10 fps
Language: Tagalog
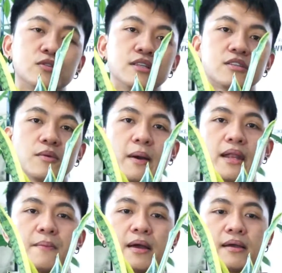din to para
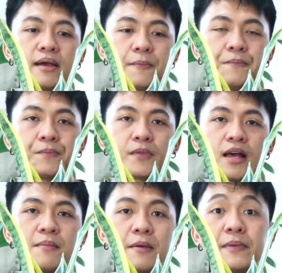mag
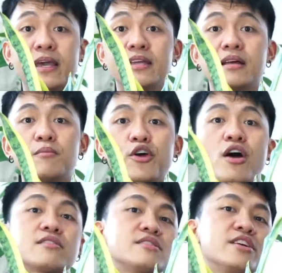uh, magbigay ng more
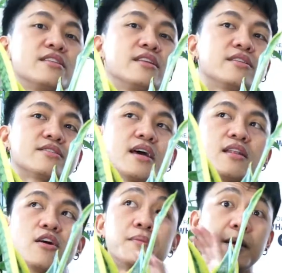oxygen dito sa
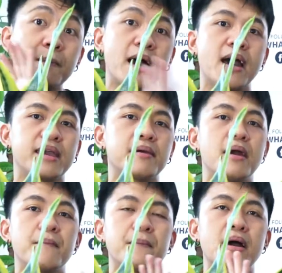loob ng bahay
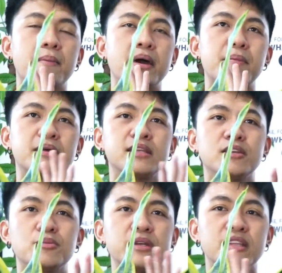pa, para
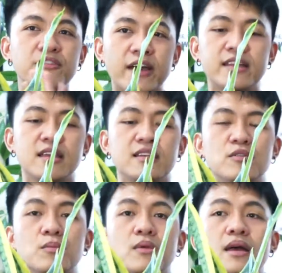ma-dehumidify din
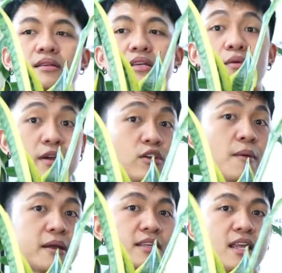yung sa kwarto
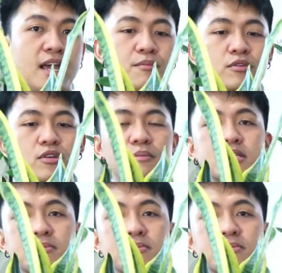kapag nilagay mo to. Mas